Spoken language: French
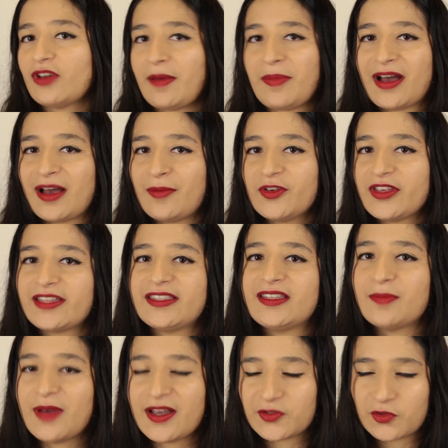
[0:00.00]
Apparemment il y a
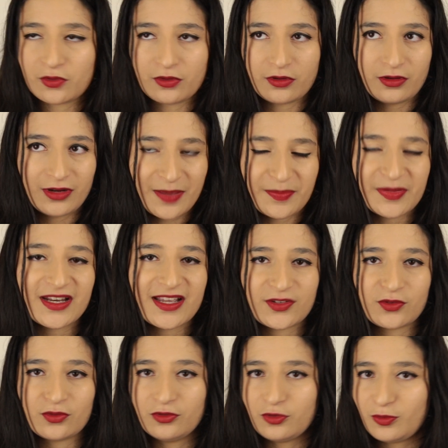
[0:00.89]
débat sur euh,
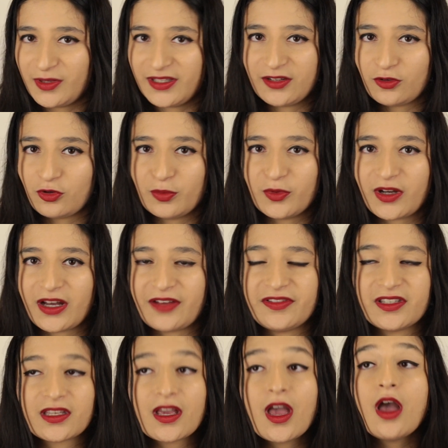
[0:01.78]
l'appellation de BD roman
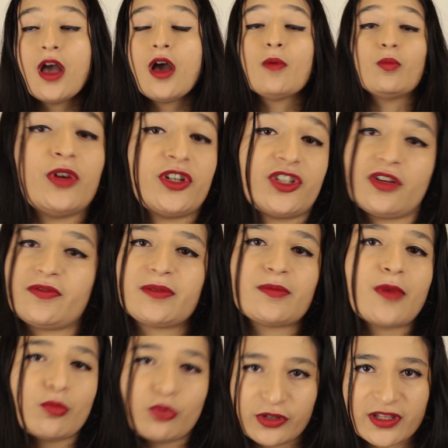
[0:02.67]
graphique. Moi j'ai envie
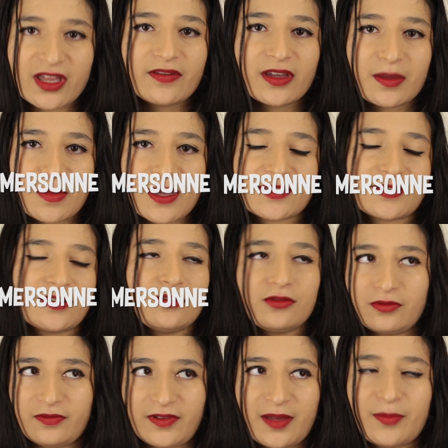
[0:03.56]
de m'embrouiller avec
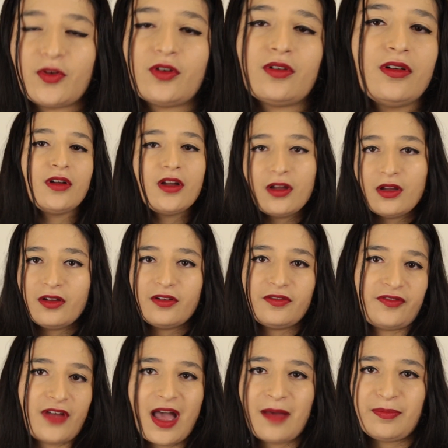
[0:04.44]
personne donc vraiment
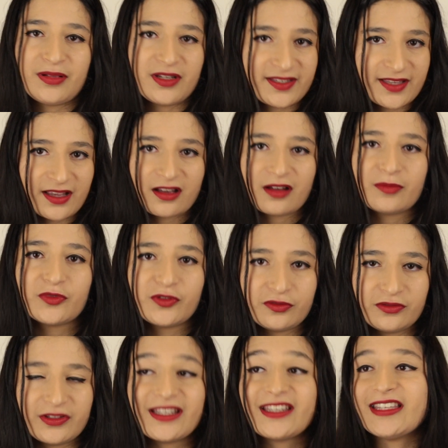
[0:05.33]
appelez ça comme
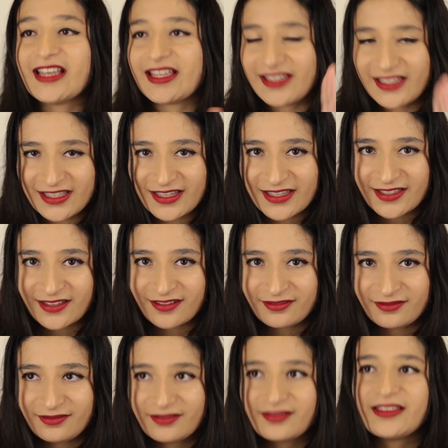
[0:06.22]
vous voulez. Il y a des
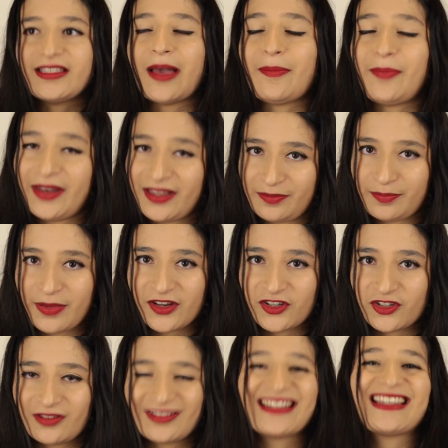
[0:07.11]
dessins, il y a plein de
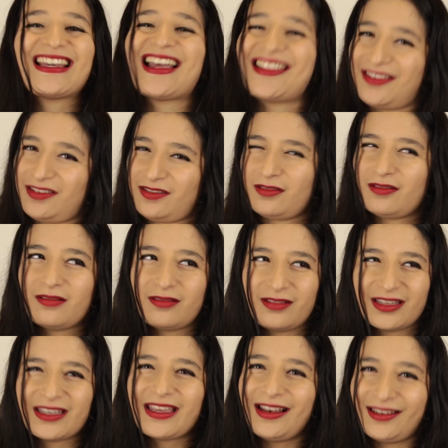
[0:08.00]
pages,
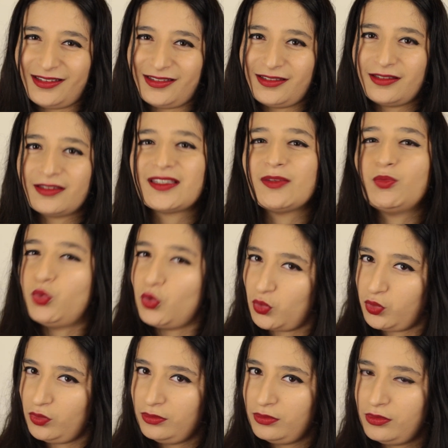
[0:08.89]
400 et quelques, c'est
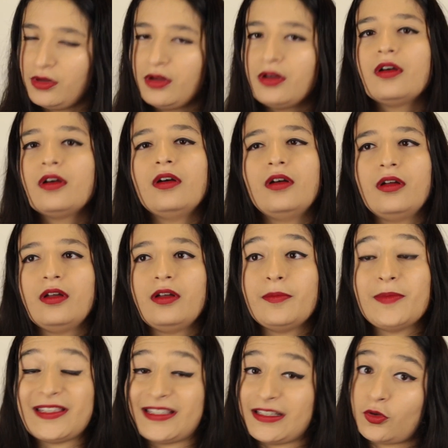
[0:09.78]
beaucoup,
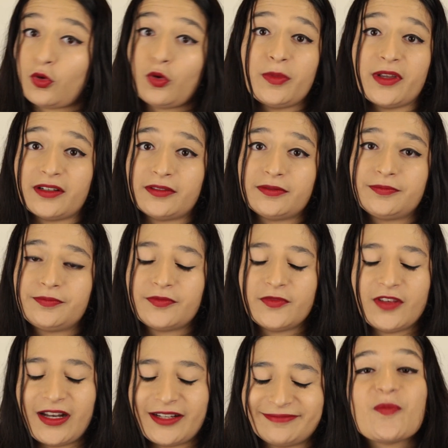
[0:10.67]
euh, mais c'est trop bien.
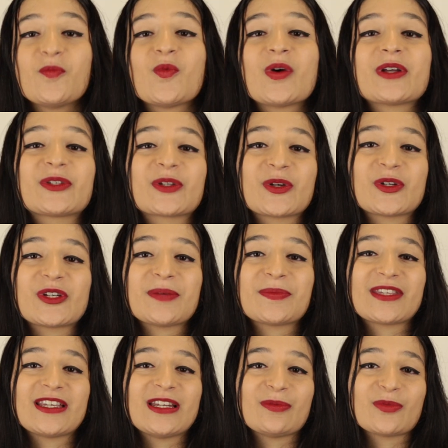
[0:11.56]
Voilà. Moi, ce que
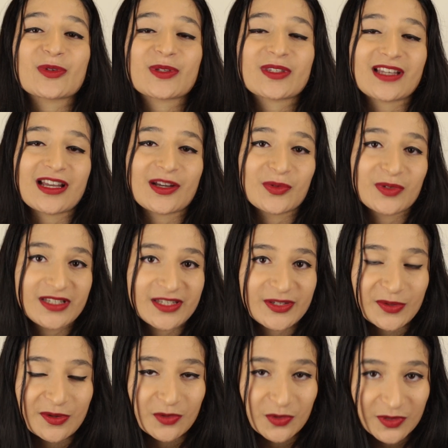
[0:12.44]
j'aime, c'est les monstres raconte
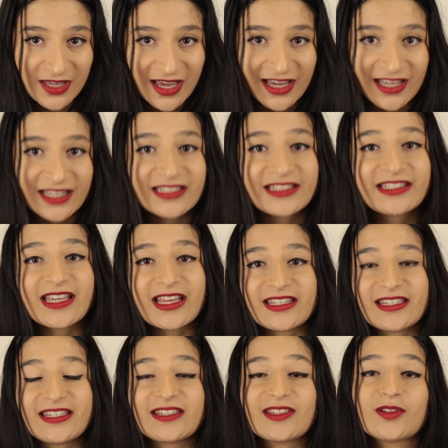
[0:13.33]
l'histoire de Karen qui
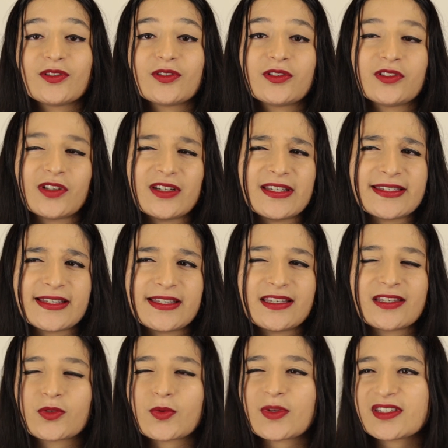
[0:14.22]
a 10 ans dans les
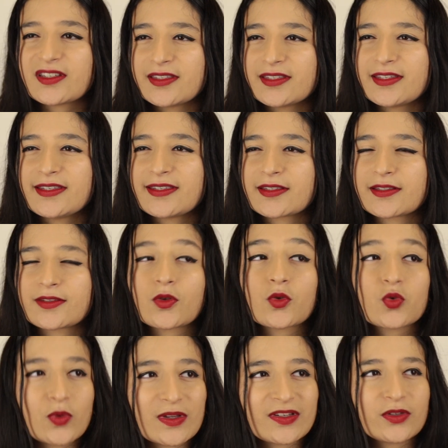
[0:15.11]
années 70,
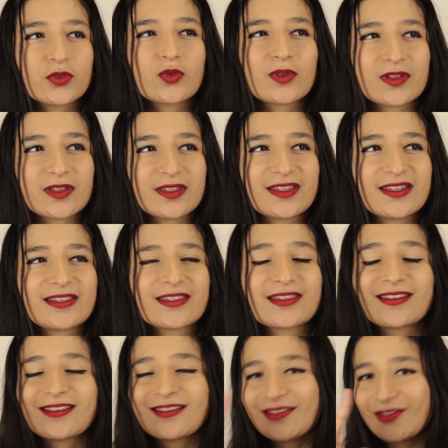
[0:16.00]

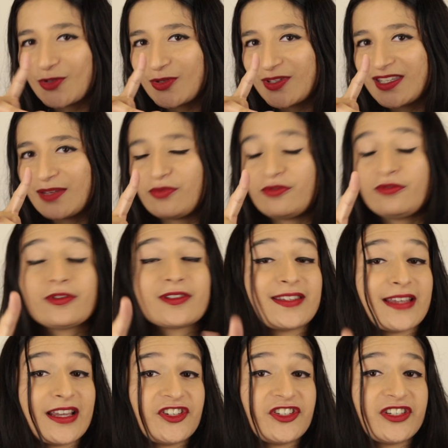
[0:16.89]
60-70, je ne sais plus,
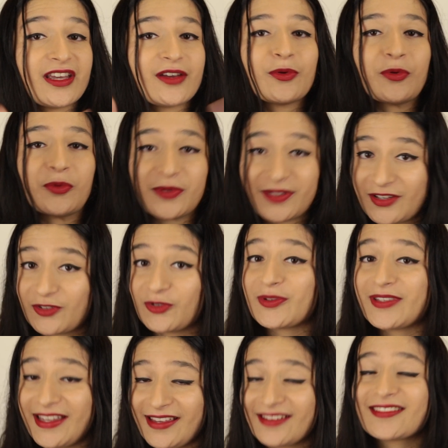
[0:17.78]
c'est à Chicago, ça
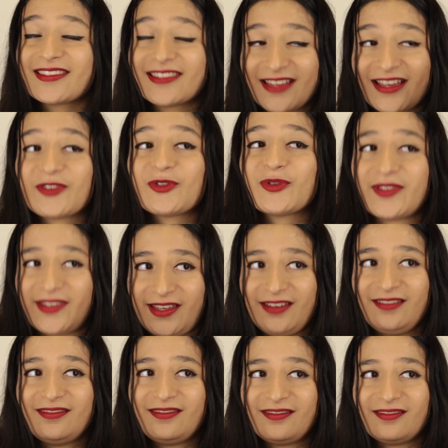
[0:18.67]
je sais, ça je
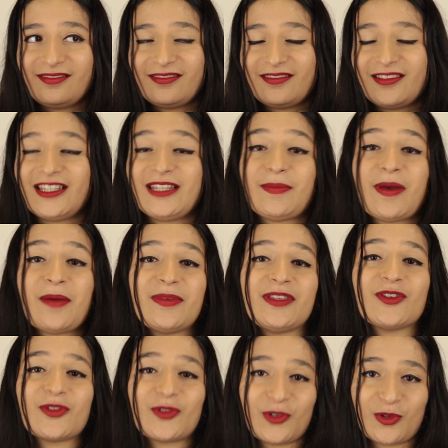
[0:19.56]
sais, j'ai pas
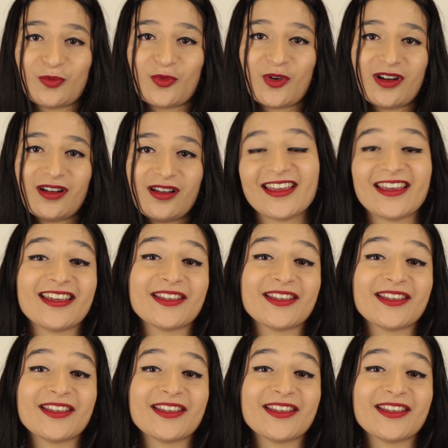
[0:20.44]
mes notes sur moi.